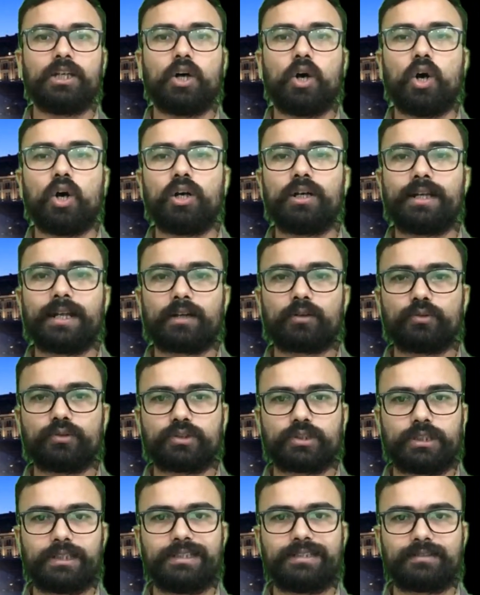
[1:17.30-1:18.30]
होल्डर
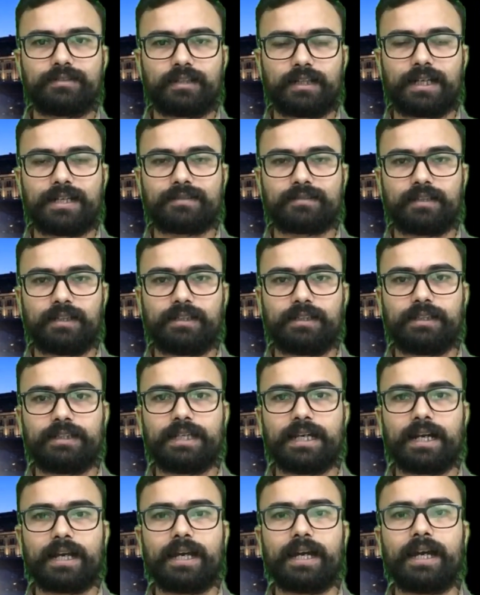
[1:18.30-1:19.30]
कुछ इस तरह से
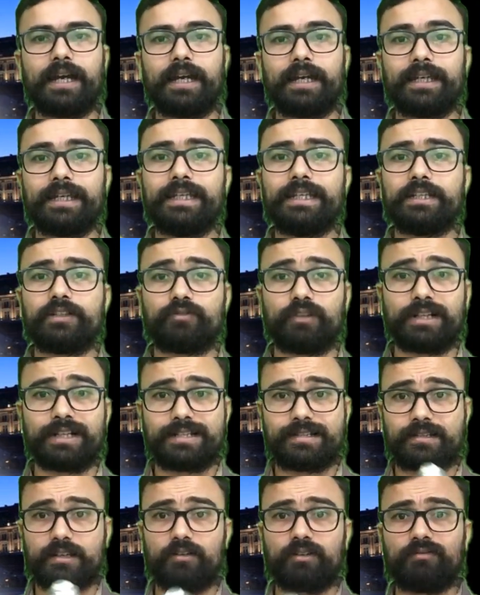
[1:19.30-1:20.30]
दिया गया है ई ट्वेंटी
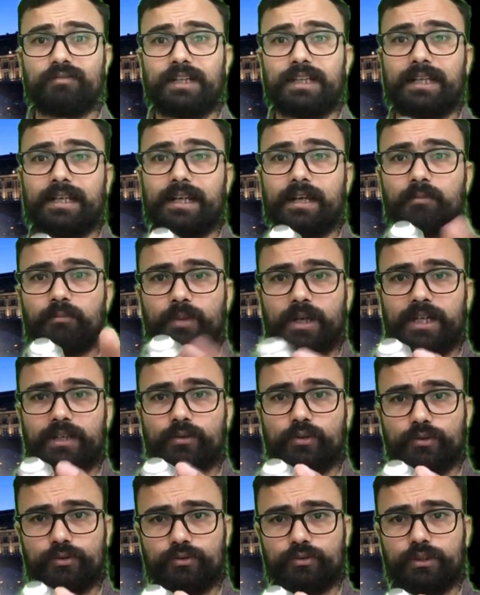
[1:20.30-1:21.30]
सेवन वाला लैंप है
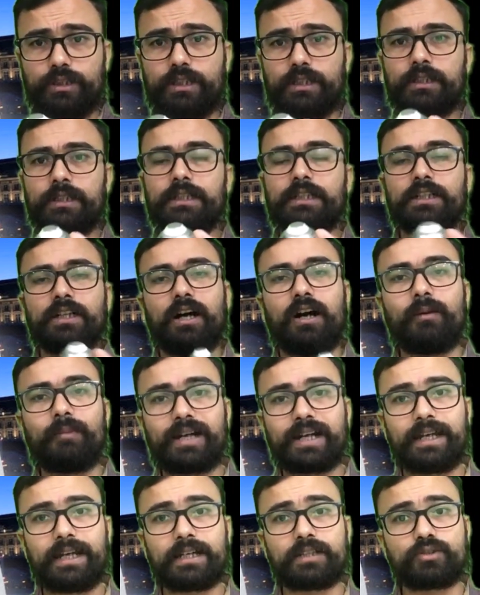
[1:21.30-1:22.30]
दोस्तों ये
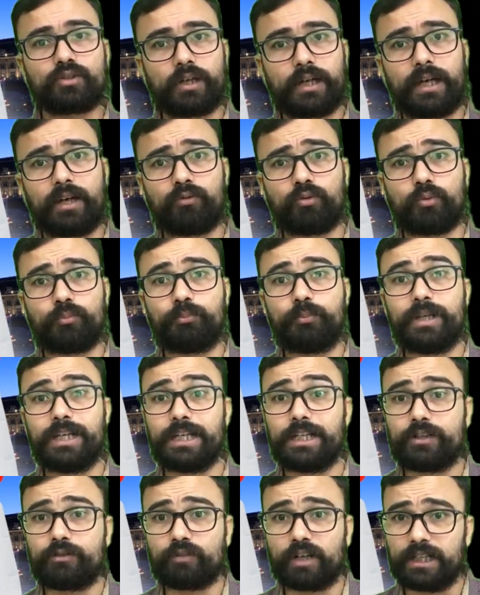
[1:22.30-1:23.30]
हमारे यहाँ जो है वो
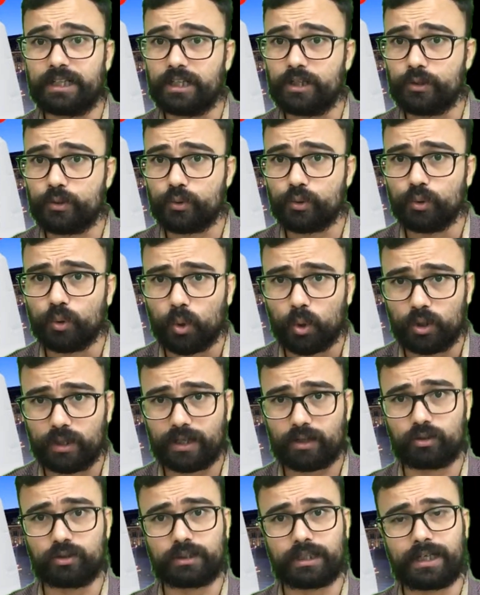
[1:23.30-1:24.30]
बी ट्वेंटी टू
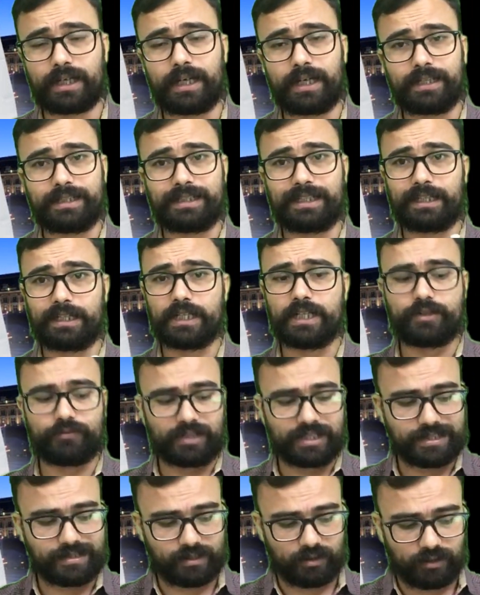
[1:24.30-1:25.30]
होल्डर होता है ये ई
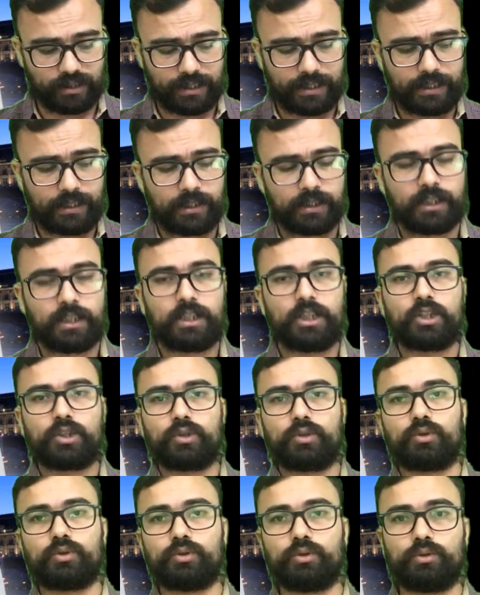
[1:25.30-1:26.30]
ट्वेंटी सेवन है
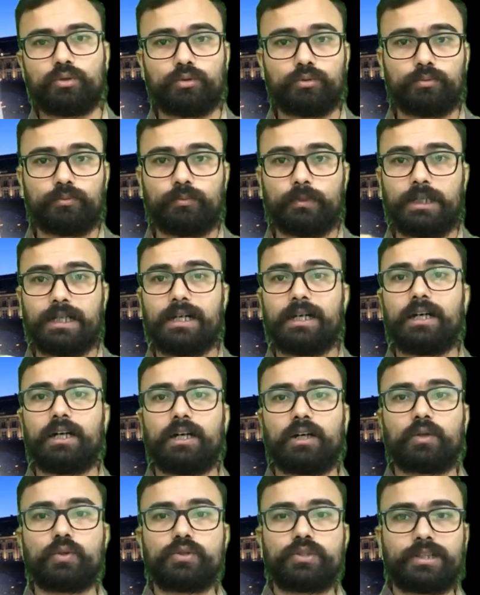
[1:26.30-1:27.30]
तो
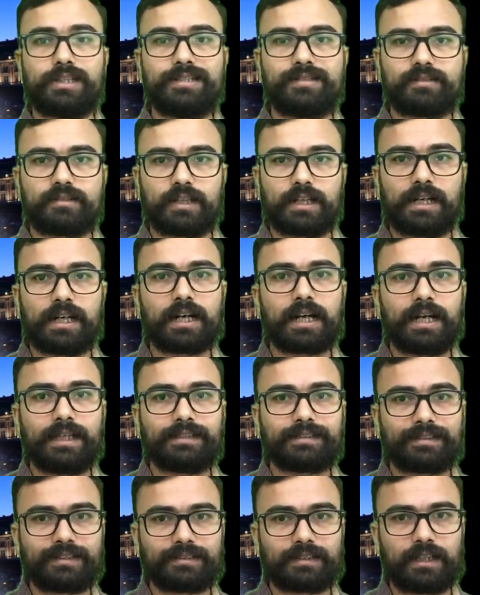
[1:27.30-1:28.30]
आ, कुछ इस तरह का
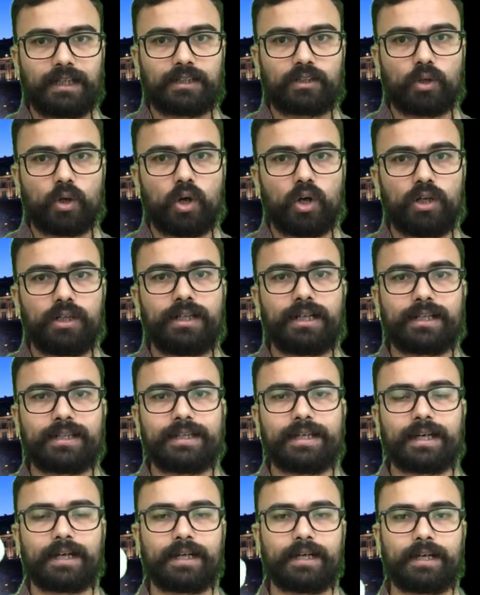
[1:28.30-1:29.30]
इसके साथ होल्डर
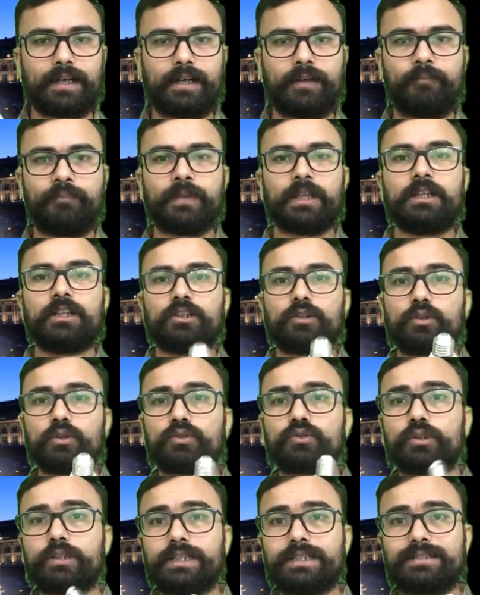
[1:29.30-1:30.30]
दिया गया है तो
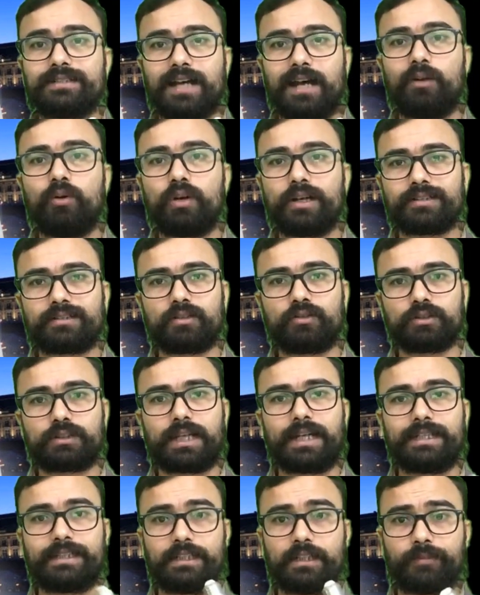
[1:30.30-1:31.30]
दोस्तों ये चालू कैसे
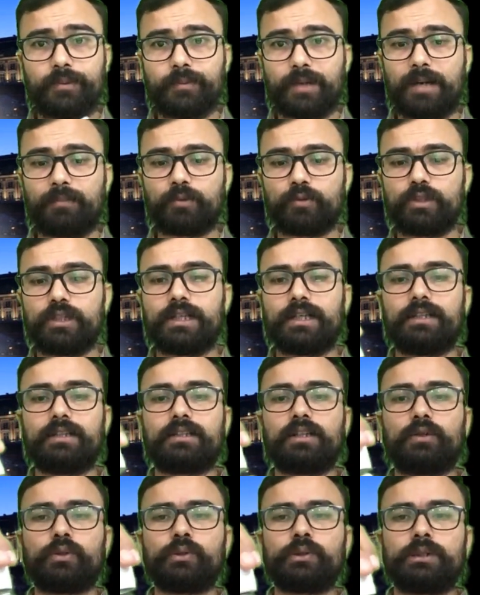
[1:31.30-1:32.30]
होता है ये भी मैं आपको दिखा
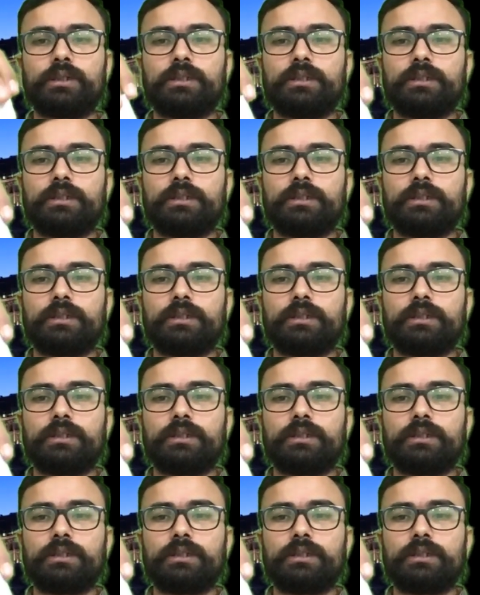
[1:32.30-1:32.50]
देता हूँ